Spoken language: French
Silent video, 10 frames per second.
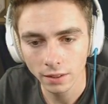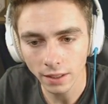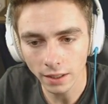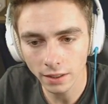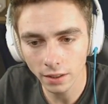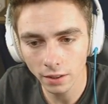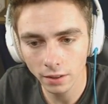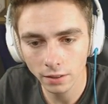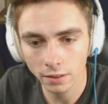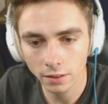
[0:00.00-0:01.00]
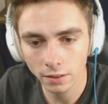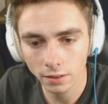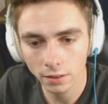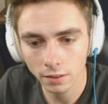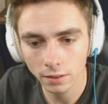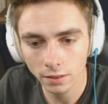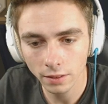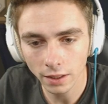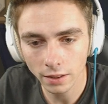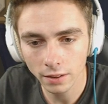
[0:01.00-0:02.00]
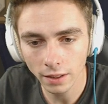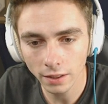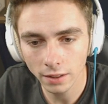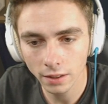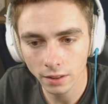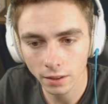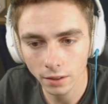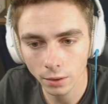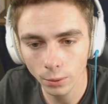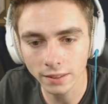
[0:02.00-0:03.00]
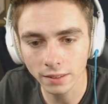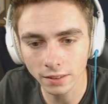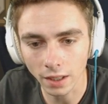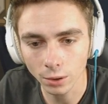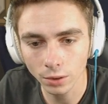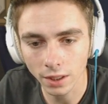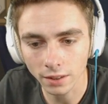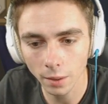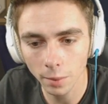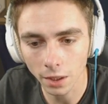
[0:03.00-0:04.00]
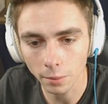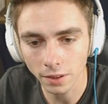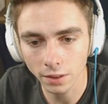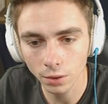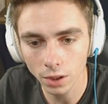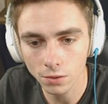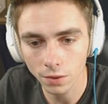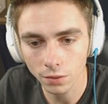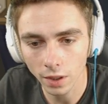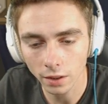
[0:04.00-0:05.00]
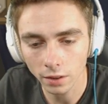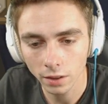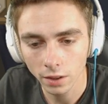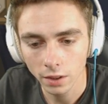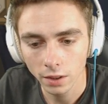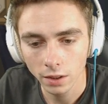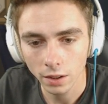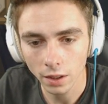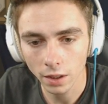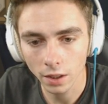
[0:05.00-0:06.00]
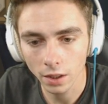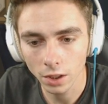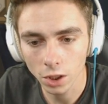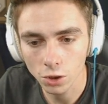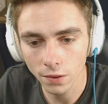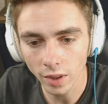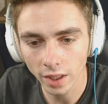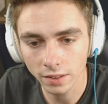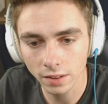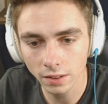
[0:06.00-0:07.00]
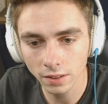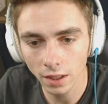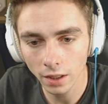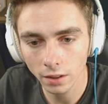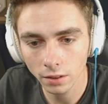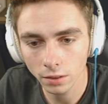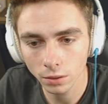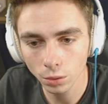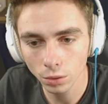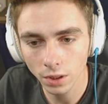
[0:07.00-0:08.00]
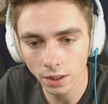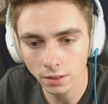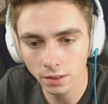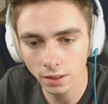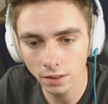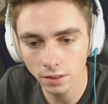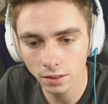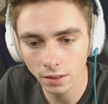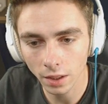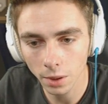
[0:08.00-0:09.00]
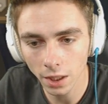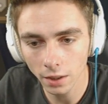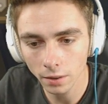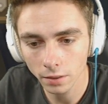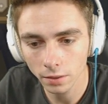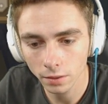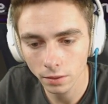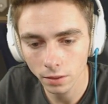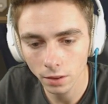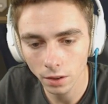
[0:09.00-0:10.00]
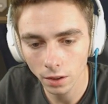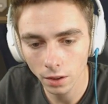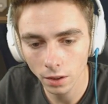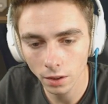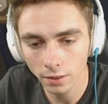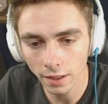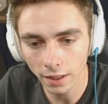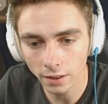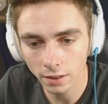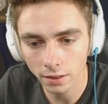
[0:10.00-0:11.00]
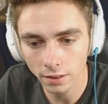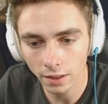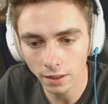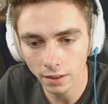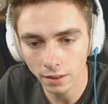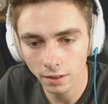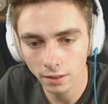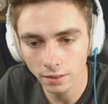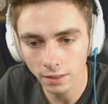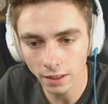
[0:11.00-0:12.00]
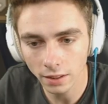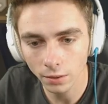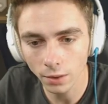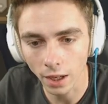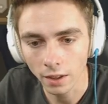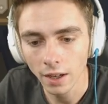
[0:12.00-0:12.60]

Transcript: Tac, tac, tac. Ouais, c'est ça, ok, très bien. Bah tu quoi, je vais faire... Euh, je vais faire les 6 là. 2, 4, 6, très bien. Euh, tac, tac, tac. Voilà.